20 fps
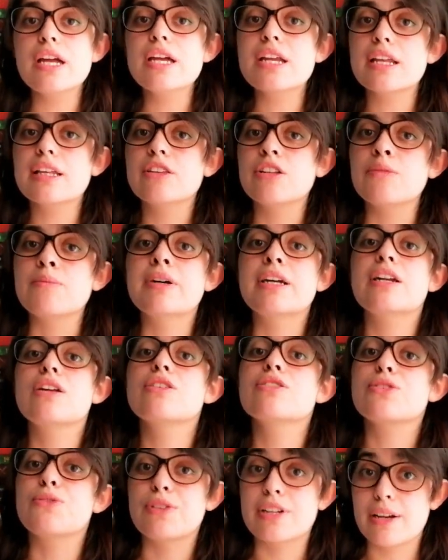y
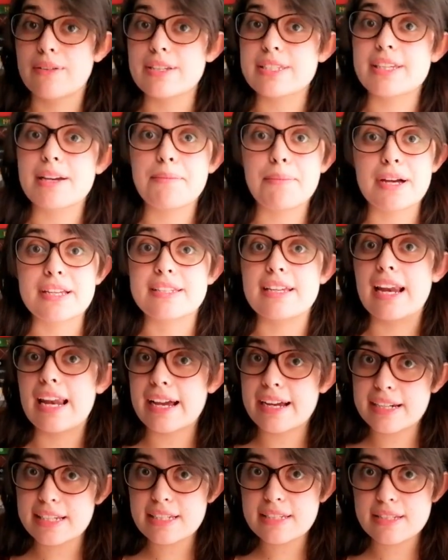retomarlos una vez que pase
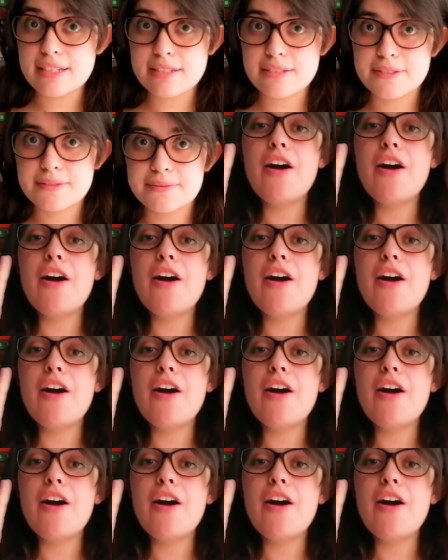la crisis.